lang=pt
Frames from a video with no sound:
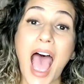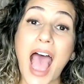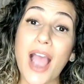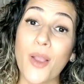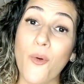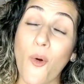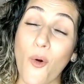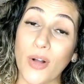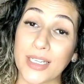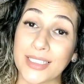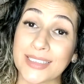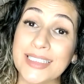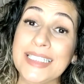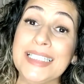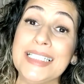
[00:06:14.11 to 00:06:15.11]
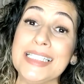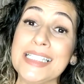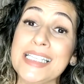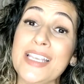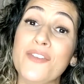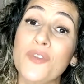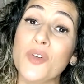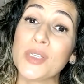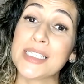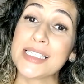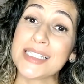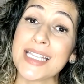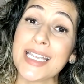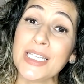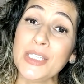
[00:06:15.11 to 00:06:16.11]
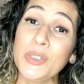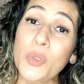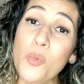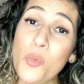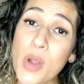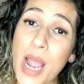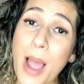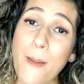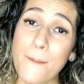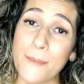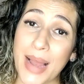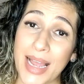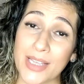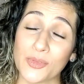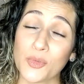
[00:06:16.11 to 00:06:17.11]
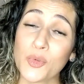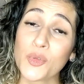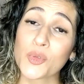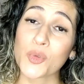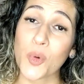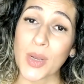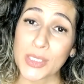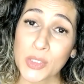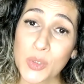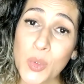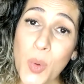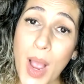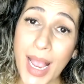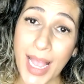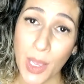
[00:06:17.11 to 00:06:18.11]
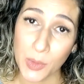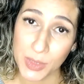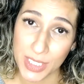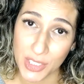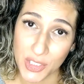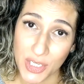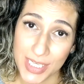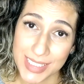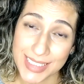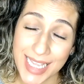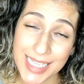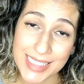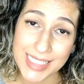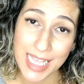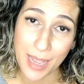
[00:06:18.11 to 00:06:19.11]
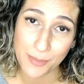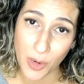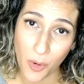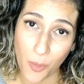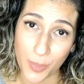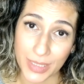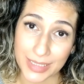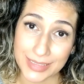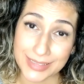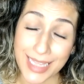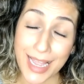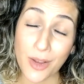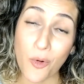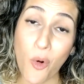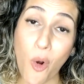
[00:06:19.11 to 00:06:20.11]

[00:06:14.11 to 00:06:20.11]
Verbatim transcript: Agora, se você nunca mais usou a sua calça jeans, nem sabe como ela tá,